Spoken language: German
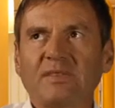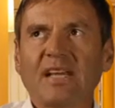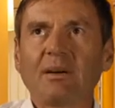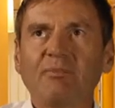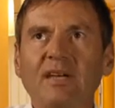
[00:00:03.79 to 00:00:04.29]
die
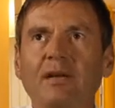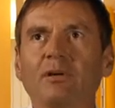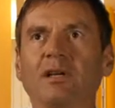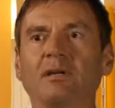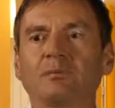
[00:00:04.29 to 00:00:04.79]

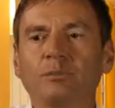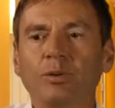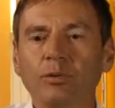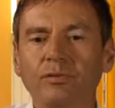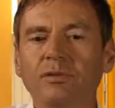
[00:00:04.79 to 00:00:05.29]
Abwicklung einer
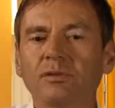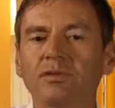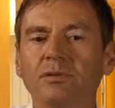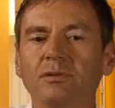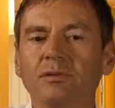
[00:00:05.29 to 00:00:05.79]

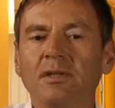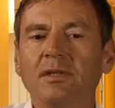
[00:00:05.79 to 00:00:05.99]
Bürofunktion